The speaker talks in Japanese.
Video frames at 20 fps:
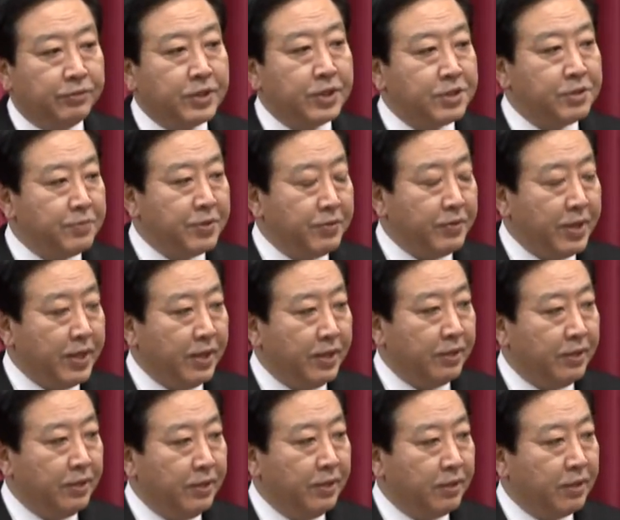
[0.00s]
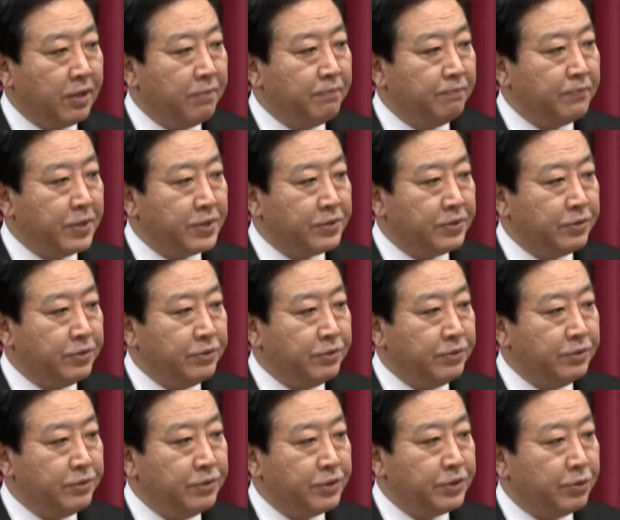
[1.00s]
2つ目は原発
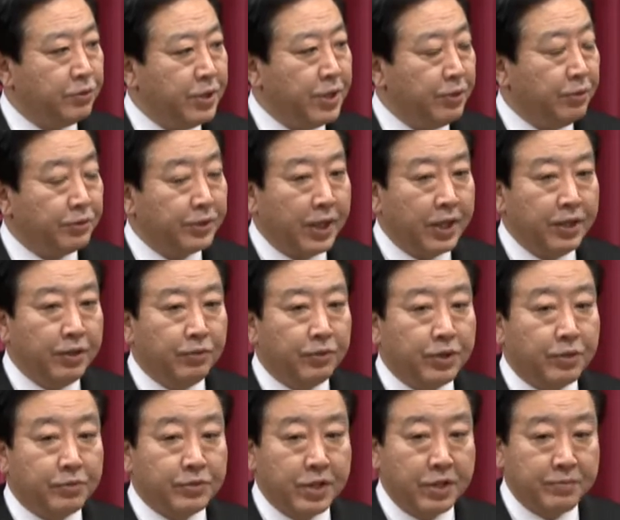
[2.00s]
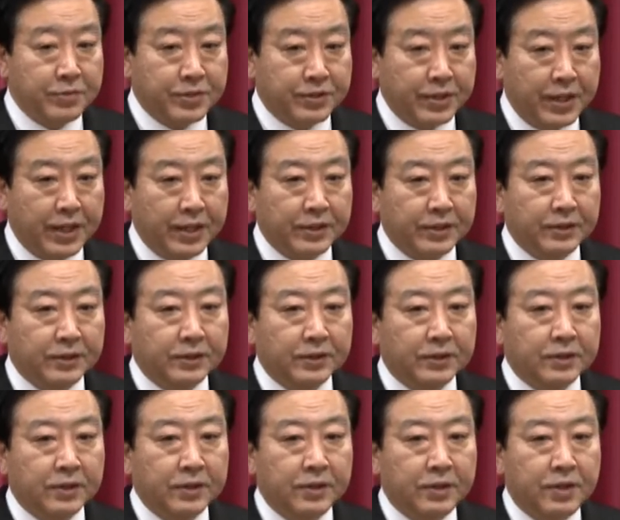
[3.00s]
事故への対応でございますが、
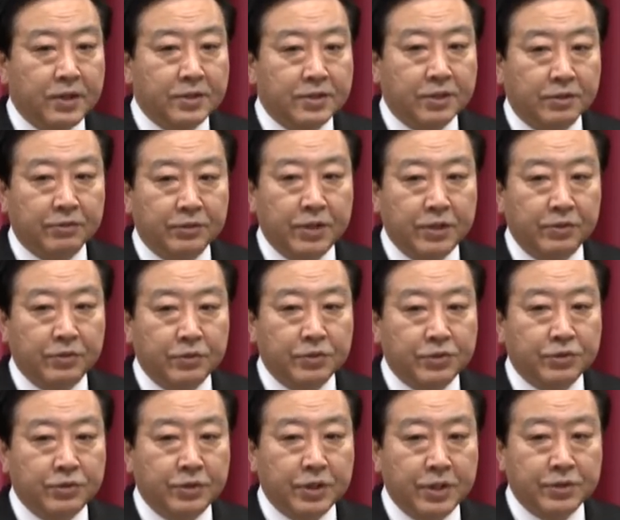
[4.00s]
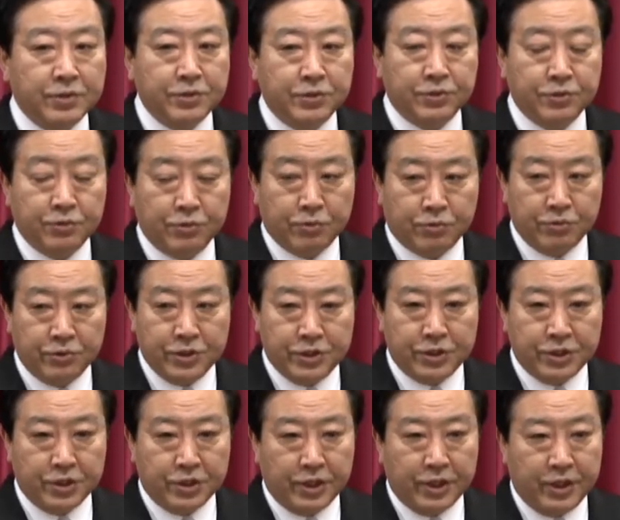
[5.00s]
昨年の12月16
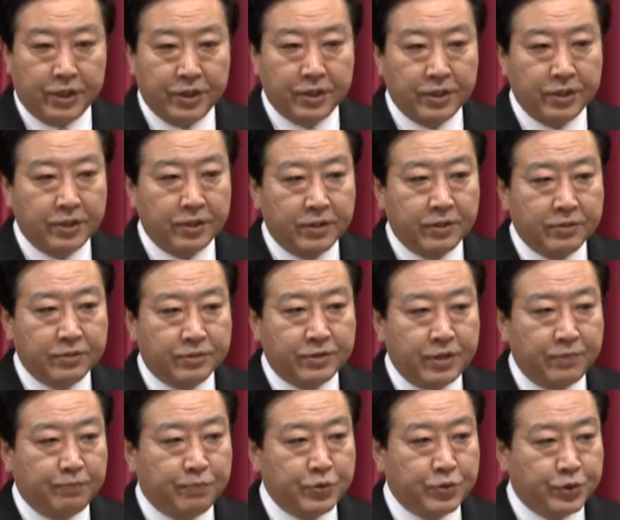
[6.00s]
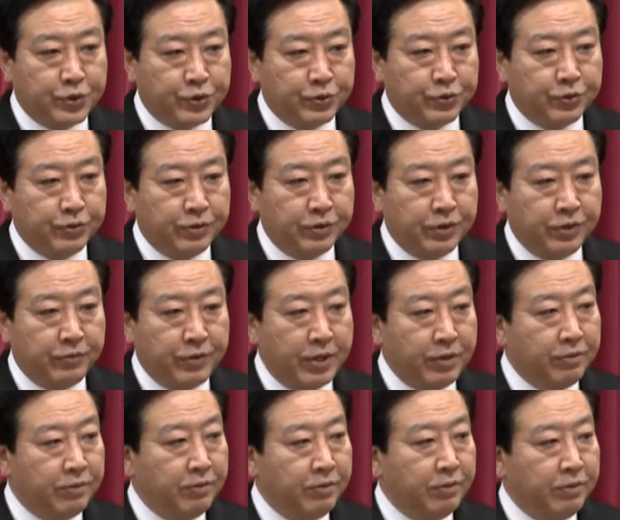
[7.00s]
日に、ステップ2、いわ
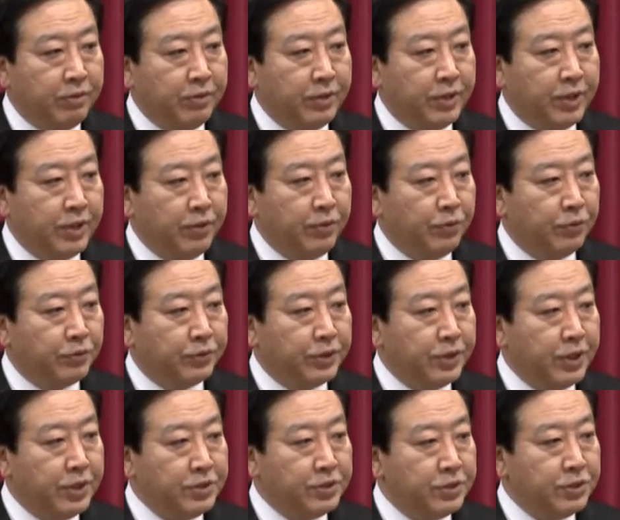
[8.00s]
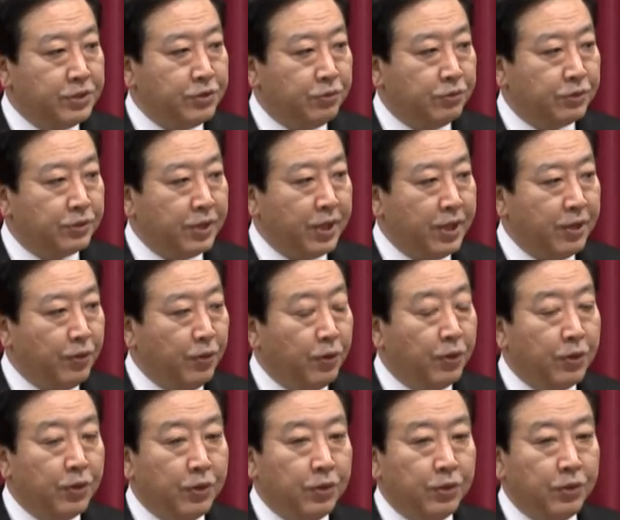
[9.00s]
ゆる冷温停止状態
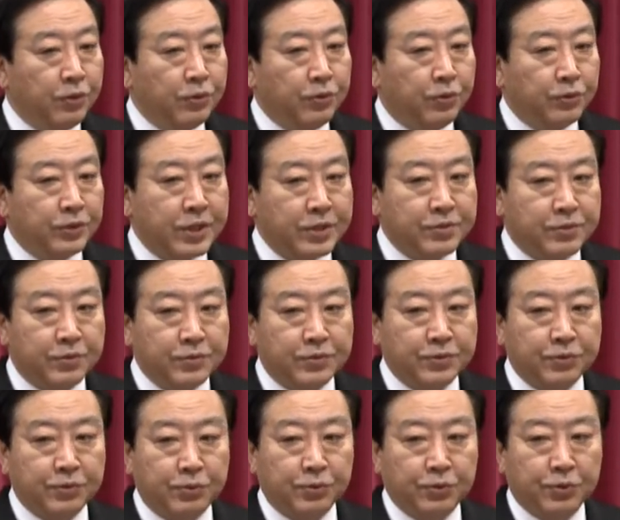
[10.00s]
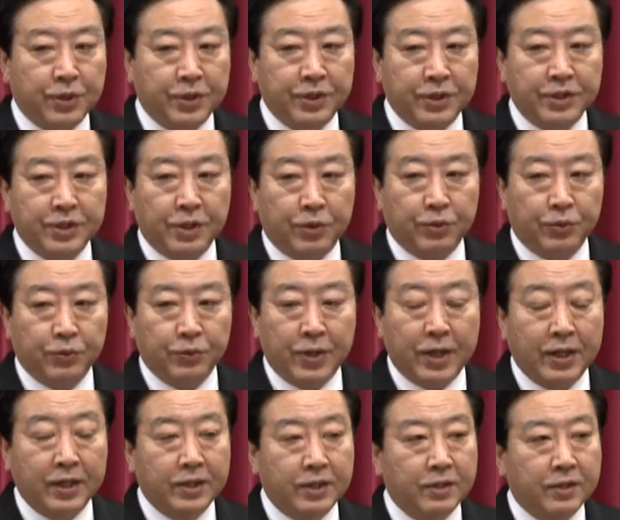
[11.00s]
を到達をすることができたこと
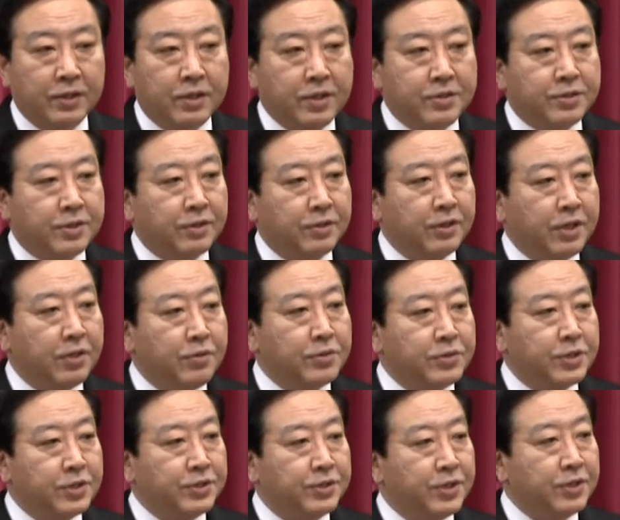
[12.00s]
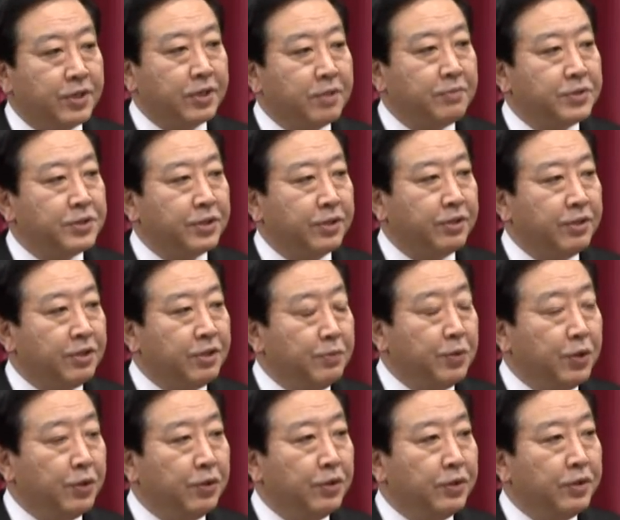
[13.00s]
は宣言をさせていただきましたけれど
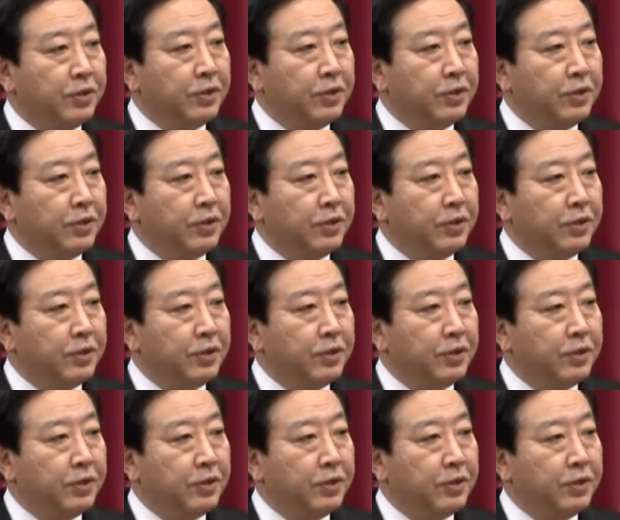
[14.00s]
も、